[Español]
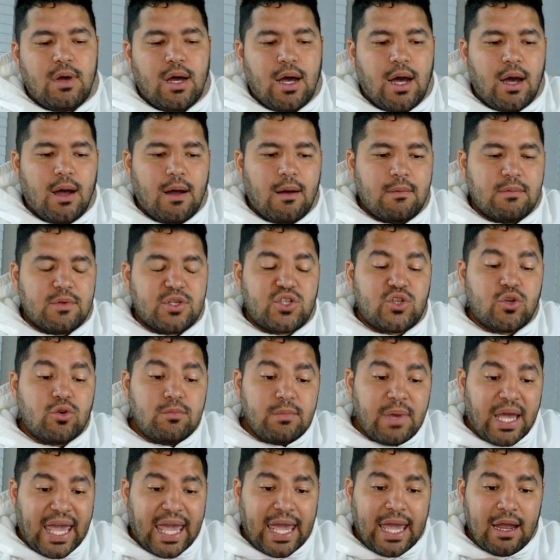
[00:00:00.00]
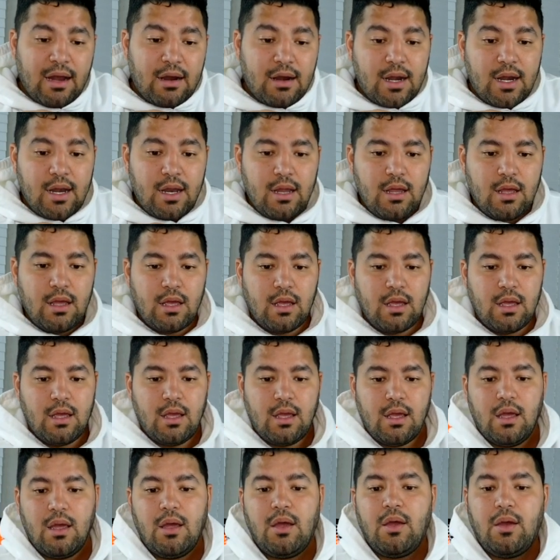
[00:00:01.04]
ah, Zoom Air,
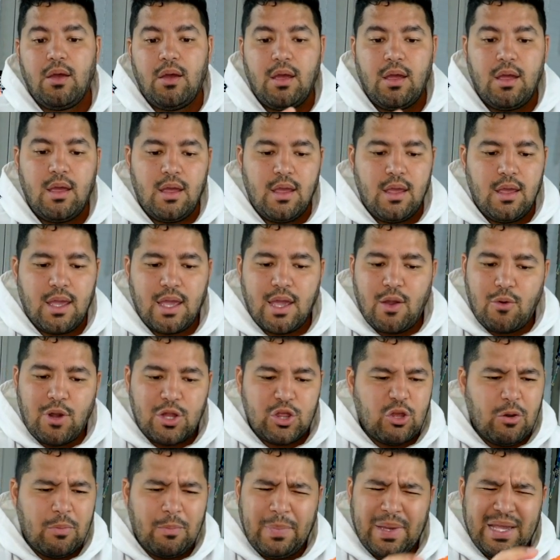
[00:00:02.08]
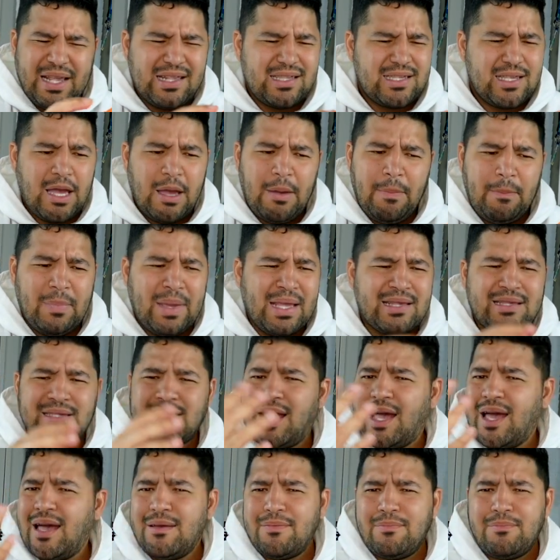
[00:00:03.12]
que cuando pisas,
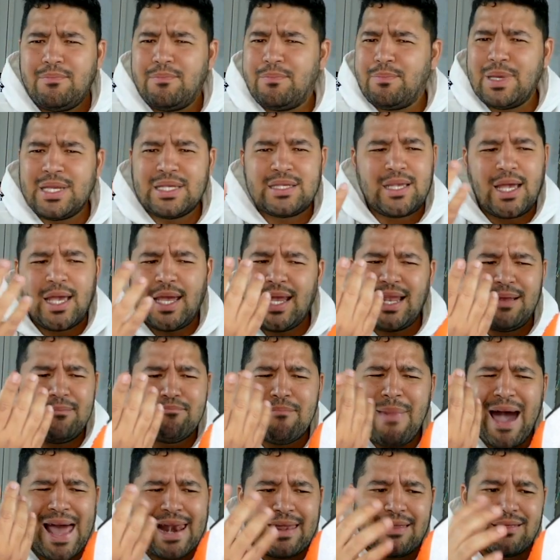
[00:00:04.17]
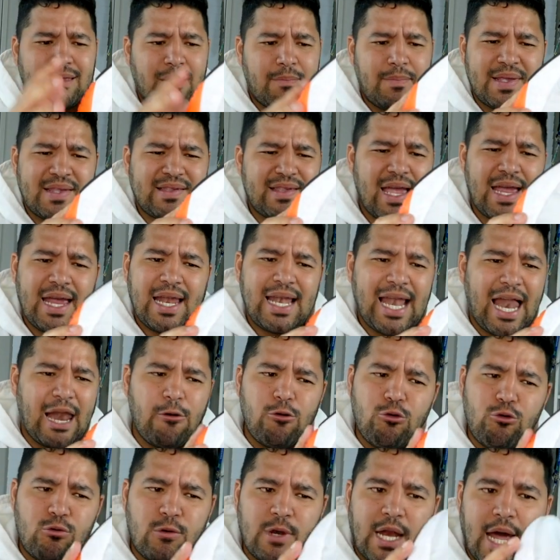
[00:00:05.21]
pisas, pisas en Marte, pisas en la
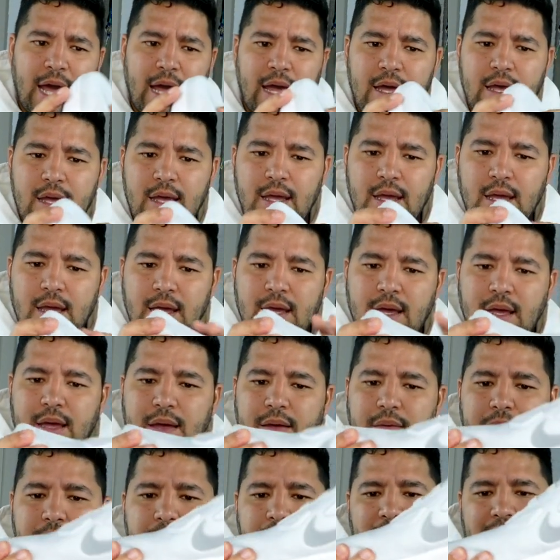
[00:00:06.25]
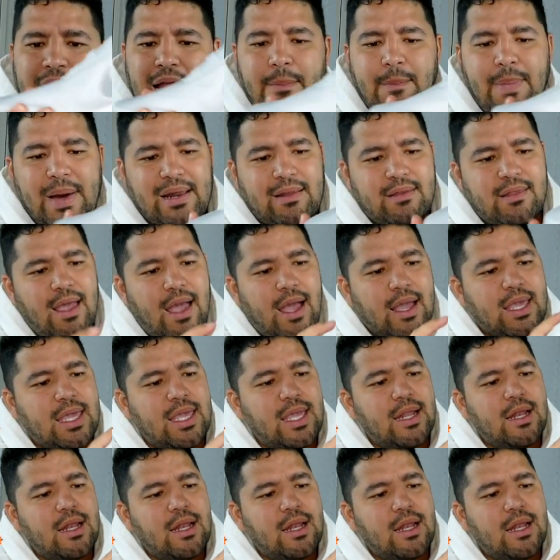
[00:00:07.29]
Luna. La parte de aquí,